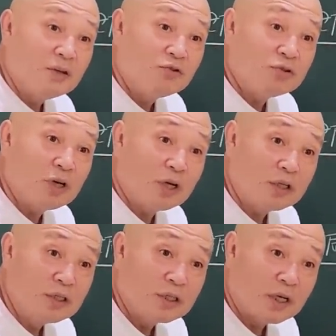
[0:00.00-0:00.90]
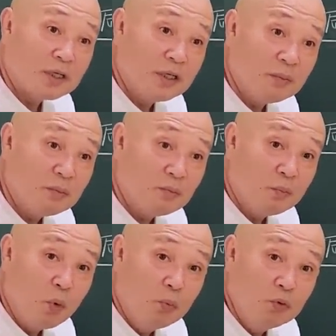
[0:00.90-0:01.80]
축이라는 글자는
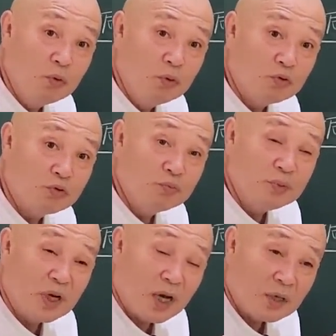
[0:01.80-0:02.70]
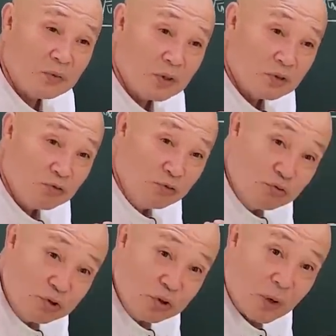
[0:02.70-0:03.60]
봄을 준비하기 위해서
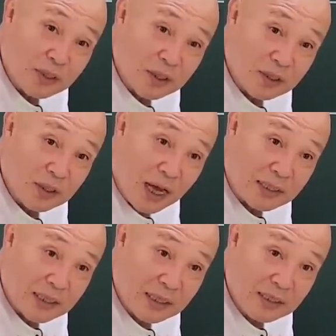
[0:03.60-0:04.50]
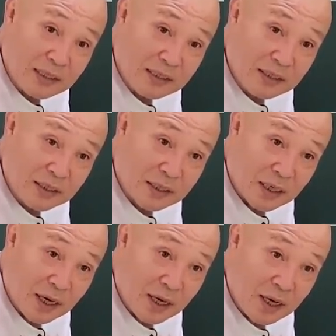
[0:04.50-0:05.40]
웅크리고 앉아 있는
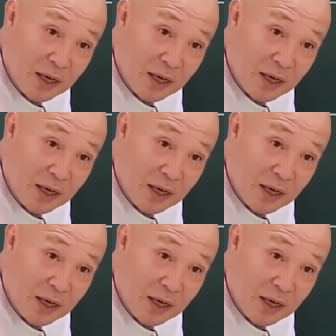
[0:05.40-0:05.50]
거잖아.